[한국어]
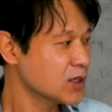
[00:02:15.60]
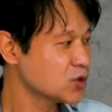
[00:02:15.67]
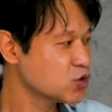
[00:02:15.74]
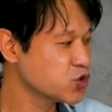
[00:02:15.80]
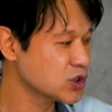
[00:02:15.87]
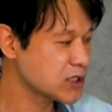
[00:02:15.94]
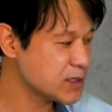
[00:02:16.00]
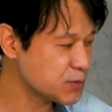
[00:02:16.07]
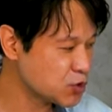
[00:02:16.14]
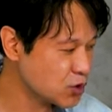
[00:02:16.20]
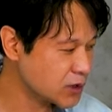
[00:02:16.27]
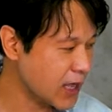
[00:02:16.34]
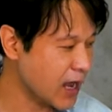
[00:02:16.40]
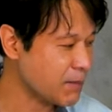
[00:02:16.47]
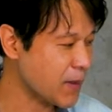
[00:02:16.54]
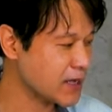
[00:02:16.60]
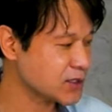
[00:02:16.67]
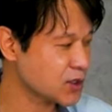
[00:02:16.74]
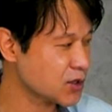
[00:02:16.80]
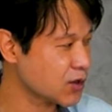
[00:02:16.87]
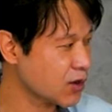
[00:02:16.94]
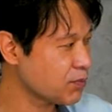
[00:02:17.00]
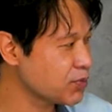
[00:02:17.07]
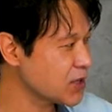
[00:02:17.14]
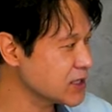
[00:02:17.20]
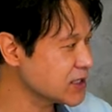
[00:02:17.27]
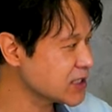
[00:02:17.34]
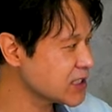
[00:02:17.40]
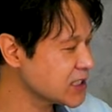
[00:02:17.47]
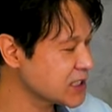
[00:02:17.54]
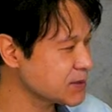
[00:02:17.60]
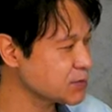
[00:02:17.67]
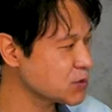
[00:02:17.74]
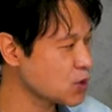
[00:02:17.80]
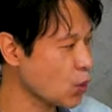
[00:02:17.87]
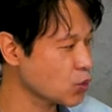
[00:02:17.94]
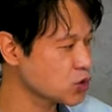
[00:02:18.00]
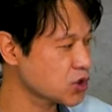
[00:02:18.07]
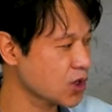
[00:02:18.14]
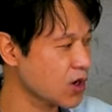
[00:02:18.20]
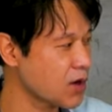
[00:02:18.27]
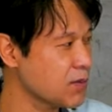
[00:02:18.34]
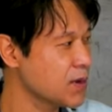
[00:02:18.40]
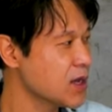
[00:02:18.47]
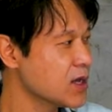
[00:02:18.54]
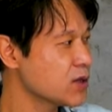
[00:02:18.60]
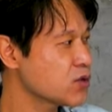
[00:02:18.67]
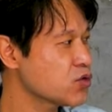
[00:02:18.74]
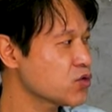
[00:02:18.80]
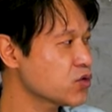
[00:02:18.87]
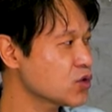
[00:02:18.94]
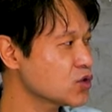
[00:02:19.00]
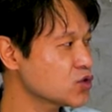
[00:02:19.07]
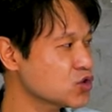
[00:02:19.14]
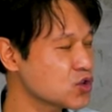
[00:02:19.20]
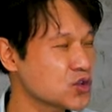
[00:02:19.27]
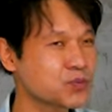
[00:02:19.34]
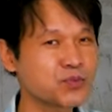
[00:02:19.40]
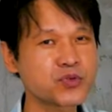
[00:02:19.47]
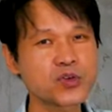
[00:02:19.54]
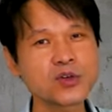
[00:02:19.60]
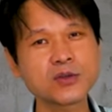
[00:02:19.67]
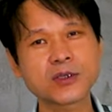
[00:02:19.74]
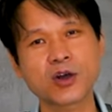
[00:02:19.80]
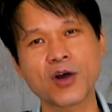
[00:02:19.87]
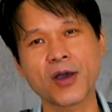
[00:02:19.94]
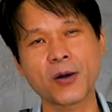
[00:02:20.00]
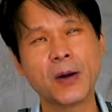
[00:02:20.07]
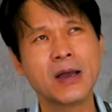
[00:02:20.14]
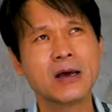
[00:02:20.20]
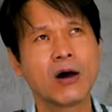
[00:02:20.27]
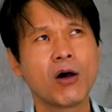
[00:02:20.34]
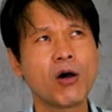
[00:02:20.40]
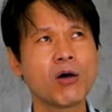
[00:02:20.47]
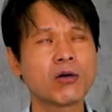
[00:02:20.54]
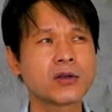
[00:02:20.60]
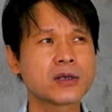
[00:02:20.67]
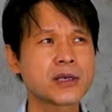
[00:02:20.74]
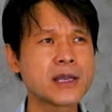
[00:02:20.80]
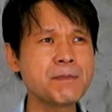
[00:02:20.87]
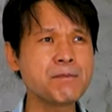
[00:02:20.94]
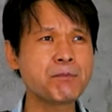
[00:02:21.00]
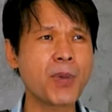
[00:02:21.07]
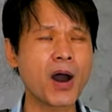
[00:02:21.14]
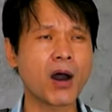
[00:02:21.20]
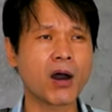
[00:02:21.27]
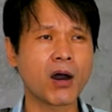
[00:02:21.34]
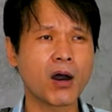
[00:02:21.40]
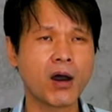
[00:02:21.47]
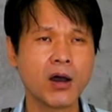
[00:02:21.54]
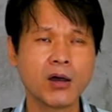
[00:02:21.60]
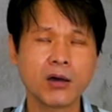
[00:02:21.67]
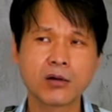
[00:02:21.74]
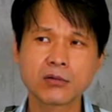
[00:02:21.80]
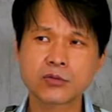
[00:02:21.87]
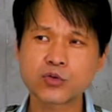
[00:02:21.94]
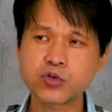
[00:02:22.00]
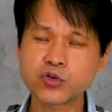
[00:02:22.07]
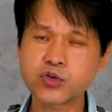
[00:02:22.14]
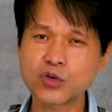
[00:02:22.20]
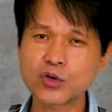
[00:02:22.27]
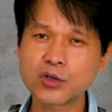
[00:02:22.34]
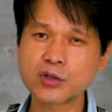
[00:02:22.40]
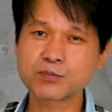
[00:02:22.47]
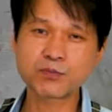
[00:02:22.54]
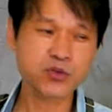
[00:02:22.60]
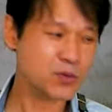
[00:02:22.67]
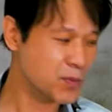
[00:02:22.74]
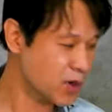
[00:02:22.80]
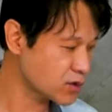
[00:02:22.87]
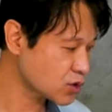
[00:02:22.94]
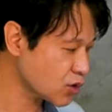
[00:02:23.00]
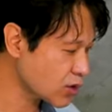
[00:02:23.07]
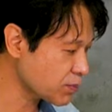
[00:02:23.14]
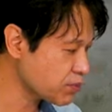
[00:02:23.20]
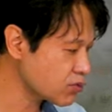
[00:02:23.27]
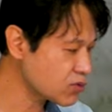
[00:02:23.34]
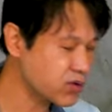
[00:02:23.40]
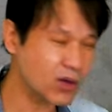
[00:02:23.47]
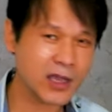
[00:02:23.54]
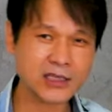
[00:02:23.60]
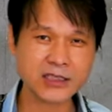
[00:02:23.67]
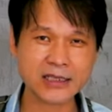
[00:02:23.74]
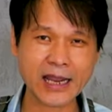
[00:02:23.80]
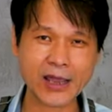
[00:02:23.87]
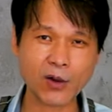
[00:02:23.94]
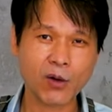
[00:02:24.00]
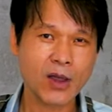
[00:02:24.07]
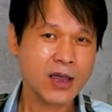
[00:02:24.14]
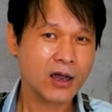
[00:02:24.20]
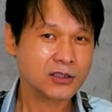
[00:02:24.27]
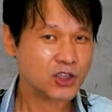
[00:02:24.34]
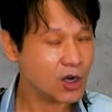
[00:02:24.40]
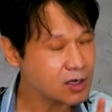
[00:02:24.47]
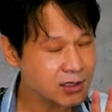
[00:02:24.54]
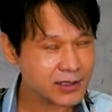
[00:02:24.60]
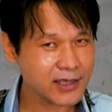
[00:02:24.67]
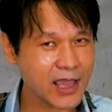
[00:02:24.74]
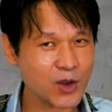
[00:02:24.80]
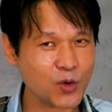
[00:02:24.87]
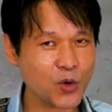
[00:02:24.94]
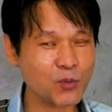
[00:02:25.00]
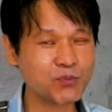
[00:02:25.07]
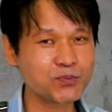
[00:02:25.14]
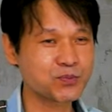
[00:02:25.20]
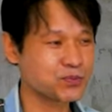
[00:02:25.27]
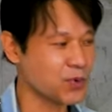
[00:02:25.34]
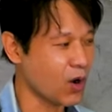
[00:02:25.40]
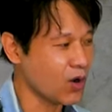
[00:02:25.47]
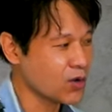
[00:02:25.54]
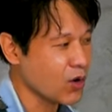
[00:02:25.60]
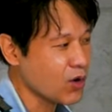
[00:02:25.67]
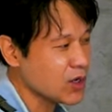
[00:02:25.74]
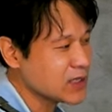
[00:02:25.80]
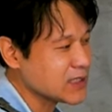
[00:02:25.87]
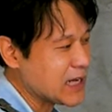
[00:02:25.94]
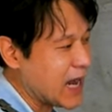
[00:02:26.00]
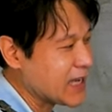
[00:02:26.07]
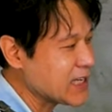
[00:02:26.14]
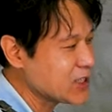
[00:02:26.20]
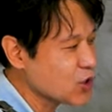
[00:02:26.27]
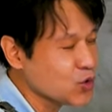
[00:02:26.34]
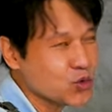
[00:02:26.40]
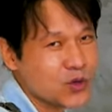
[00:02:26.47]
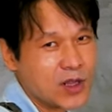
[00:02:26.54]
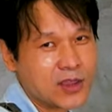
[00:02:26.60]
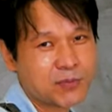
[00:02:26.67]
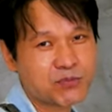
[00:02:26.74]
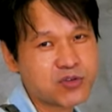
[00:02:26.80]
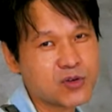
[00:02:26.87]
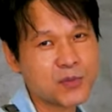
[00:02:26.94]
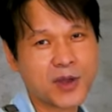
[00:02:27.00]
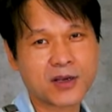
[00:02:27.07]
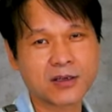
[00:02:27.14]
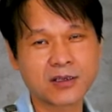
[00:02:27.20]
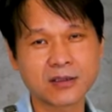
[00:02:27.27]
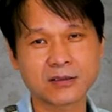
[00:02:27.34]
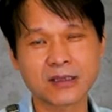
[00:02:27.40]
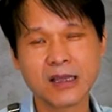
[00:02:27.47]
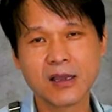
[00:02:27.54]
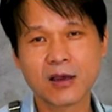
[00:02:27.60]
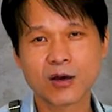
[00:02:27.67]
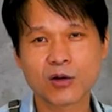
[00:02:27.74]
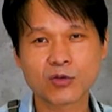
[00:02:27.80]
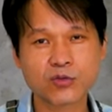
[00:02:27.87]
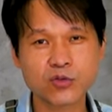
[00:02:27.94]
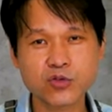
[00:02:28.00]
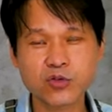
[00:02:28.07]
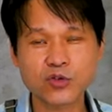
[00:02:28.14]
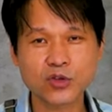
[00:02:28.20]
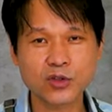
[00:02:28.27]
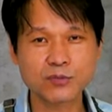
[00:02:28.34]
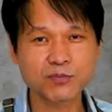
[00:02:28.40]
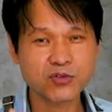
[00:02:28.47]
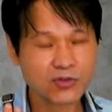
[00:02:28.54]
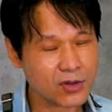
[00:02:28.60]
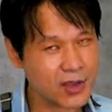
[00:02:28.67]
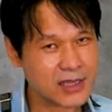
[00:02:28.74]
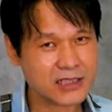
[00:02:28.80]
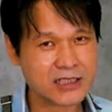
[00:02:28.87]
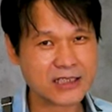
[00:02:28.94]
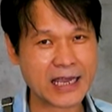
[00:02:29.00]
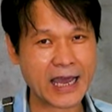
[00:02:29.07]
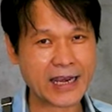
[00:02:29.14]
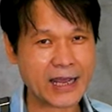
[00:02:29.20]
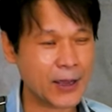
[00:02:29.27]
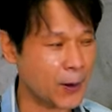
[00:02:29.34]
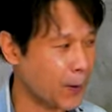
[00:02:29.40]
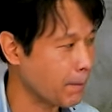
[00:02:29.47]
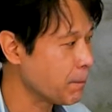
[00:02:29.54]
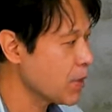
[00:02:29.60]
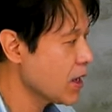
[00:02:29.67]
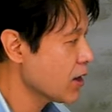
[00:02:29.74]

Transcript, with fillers: 중심으로 딱 맞춰서 프린지 지금 옷처럼 수술을 쭉 푸는 거예요. 린빠 수술을 풀면 저렇게 풍성해지나요? 절대로 여기 자기 천으로 해서 풀면은 수술은 풍성해지지 않아요.